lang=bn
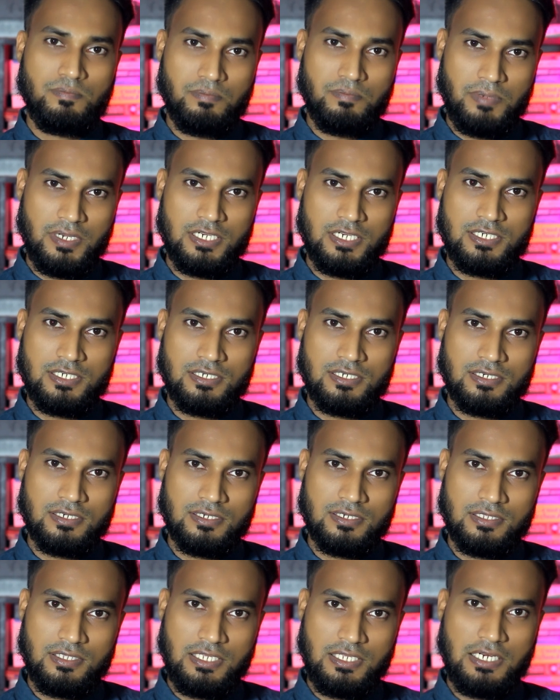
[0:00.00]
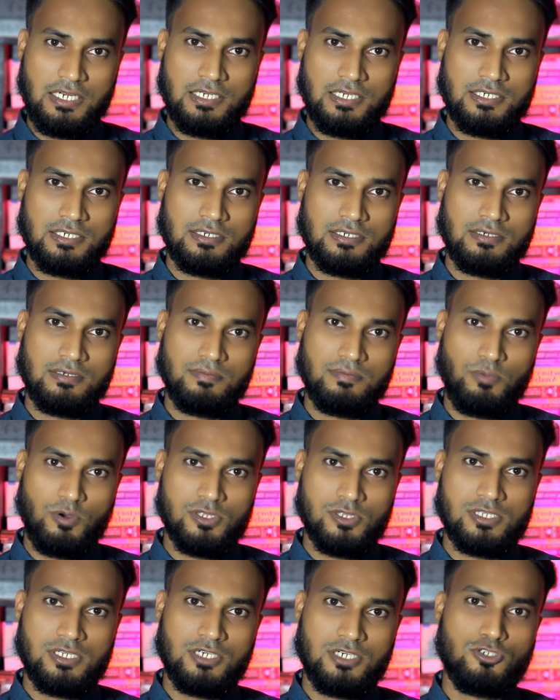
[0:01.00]
বিশ তিরিশ
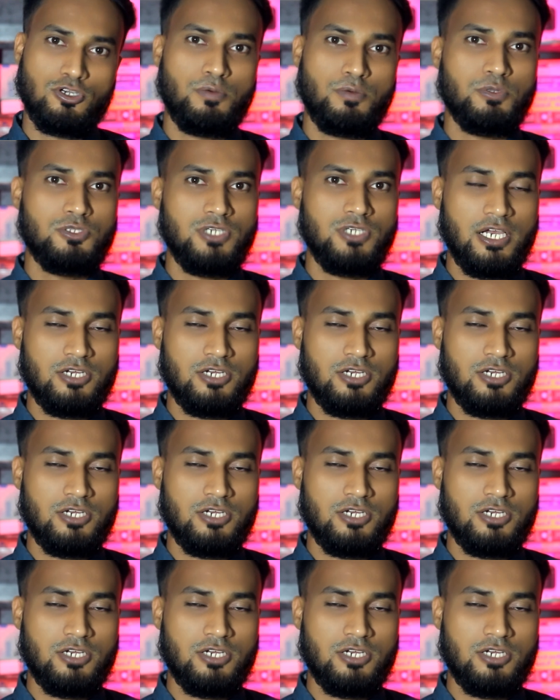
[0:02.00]
পঞ্চাশ সর্বোচ্চ